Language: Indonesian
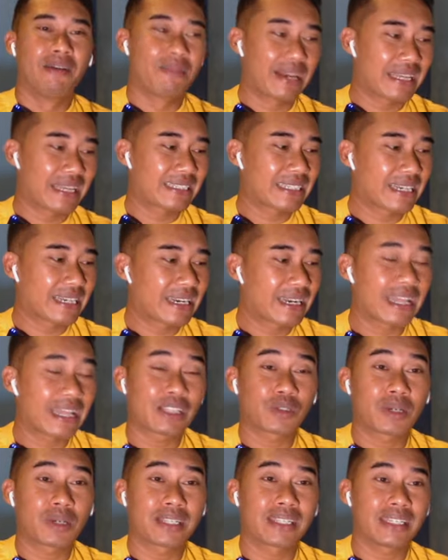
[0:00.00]
penasaran
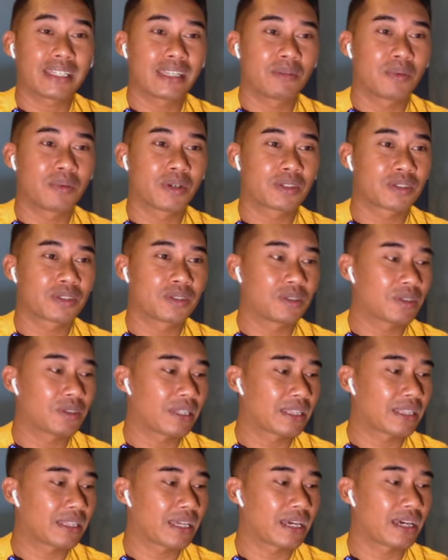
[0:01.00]
langsung aja ya bosku
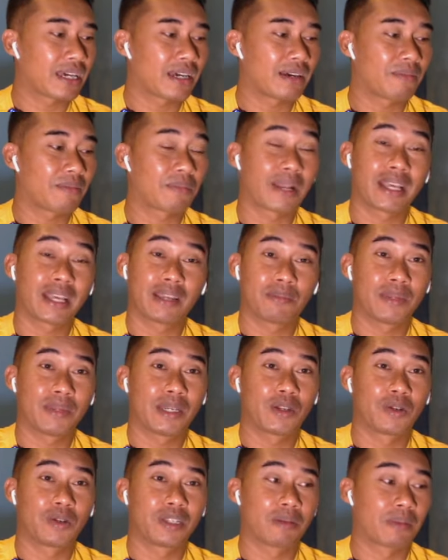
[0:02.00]
kita play
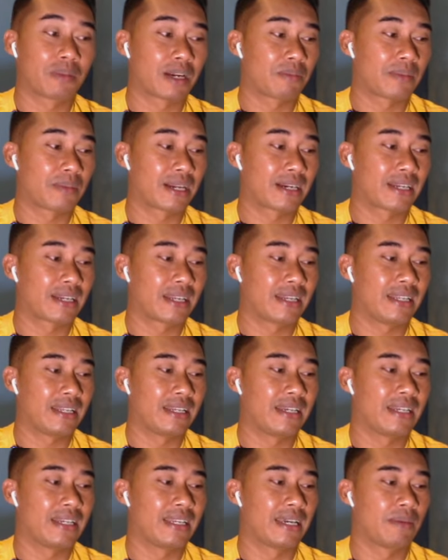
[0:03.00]
videonya bareng-bareng dan ini
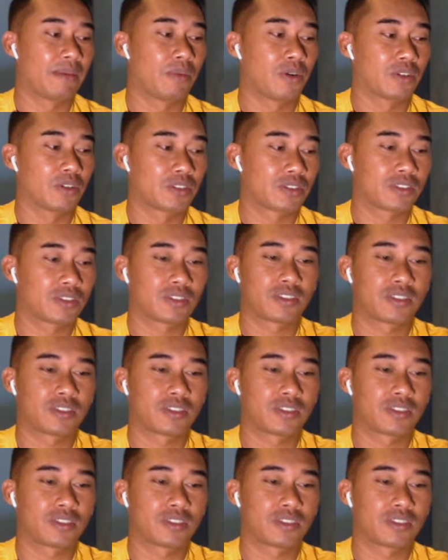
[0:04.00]
dia bos.